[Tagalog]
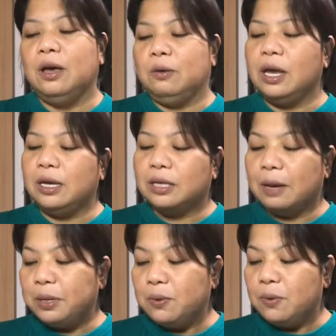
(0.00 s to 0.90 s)
Okay,
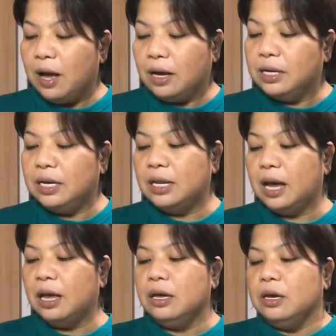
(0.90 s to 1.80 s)
sabi ko nga
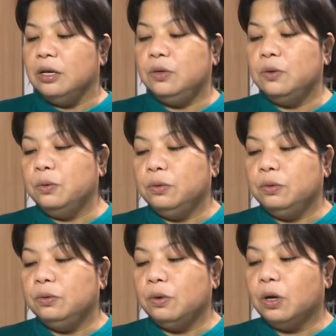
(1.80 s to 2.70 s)
kanina, yung
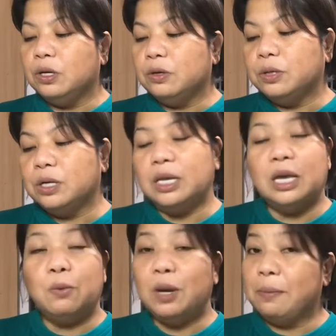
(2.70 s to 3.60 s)
order ko sa
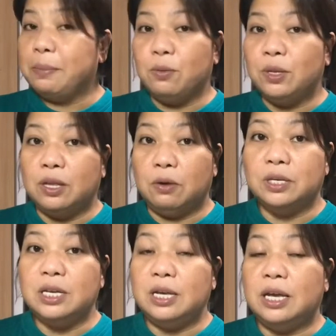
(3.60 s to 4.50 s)
kanya, wala pang 1,000
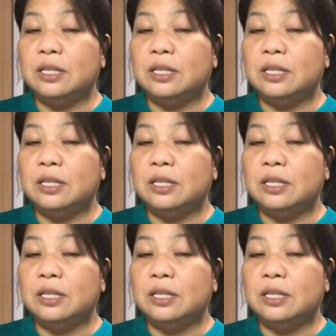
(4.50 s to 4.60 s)
yen.